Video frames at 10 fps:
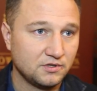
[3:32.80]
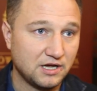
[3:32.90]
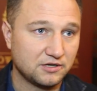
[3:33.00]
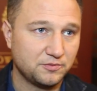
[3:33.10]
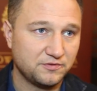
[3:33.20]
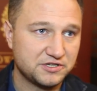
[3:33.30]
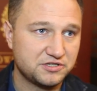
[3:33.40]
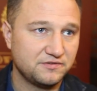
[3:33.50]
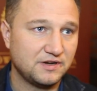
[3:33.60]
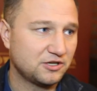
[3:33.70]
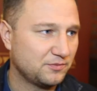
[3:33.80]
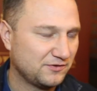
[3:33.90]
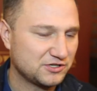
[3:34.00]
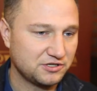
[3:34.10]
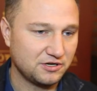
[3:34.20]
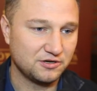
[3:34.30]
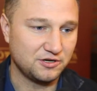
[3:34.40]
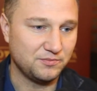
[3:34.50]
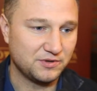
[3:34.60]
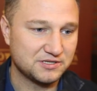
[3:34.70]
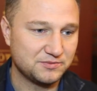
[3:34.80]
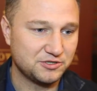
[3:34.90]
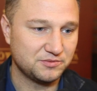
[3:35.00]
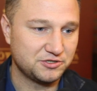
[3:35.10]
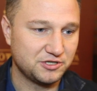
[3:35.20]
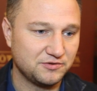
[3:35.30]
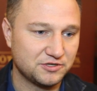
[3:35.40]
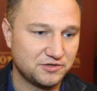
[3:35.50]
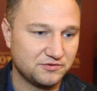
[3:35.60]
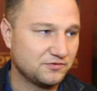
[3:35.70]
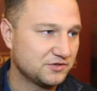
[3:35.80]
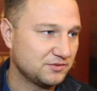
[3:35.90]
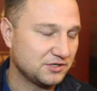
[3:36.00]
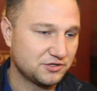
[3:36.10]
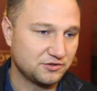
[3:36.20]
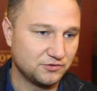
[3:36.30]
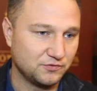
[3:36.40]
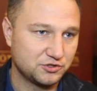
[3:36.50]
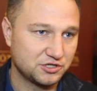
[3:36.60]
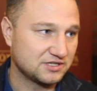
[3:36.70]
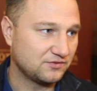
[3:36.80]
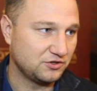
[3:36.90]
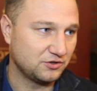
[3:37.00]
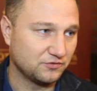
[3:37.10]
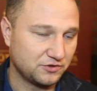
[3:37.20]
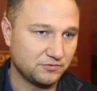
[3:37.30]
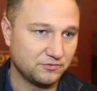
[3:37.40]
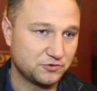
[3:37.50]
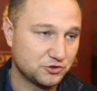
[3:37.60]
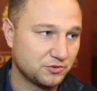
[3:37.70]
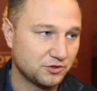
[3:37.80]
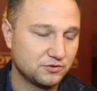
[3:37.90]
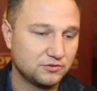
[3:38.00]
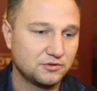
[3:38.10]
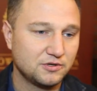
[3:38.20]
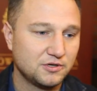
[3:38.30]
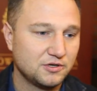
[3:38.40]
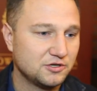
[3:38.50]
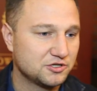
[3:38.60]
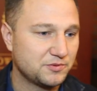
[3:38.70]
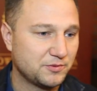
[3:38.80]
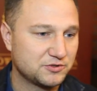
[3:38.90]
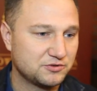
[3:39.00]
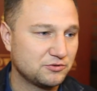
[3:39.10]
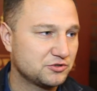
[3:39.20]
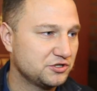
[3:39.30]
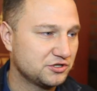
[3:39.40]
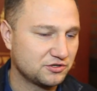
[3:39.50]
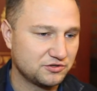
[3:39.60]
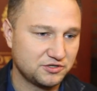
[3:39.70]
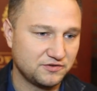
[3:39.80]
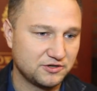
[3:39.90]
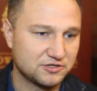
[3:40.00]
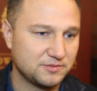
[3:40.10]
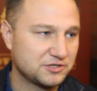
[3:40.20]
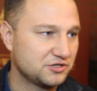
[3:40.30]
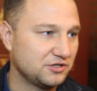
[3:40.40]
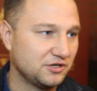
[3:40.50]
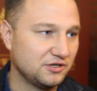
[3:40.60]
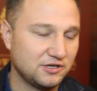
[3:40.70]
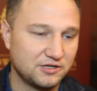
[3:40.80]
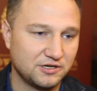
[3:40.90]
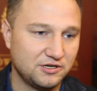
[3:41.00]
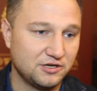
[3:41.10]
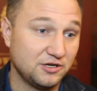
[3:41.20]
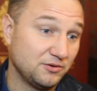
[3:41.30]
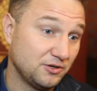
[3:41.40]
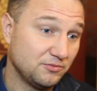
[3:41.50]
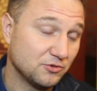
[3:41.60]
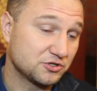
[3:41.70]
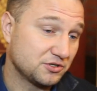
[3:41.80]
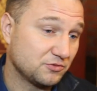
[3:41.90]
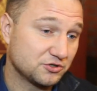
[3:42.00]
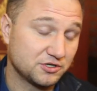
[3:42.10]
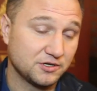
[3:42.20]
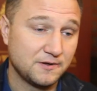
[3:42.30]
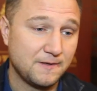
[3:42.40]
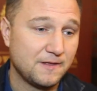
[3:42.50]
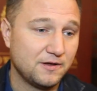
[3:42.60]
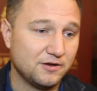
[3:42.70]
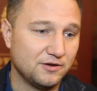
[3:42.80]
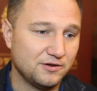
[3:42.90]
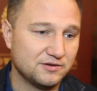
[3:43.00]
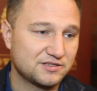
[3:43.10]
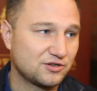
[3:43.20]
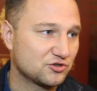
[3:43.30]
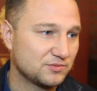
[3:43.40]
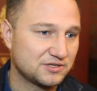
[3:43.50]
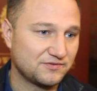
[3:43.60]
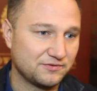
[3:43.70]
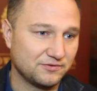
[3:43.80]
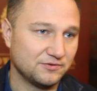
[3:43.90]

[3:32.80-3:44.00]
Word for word: Tak, do poważnych walk, do poważnych imprez będziemy chcieli właśnie wysyłać dwóch, trzech zawodników w, tym, w przyszłym roku, żeby po prostu nauczyli się czegoś nowego, zobaczyli innej techniki i może, może e, zaskoczą nas e,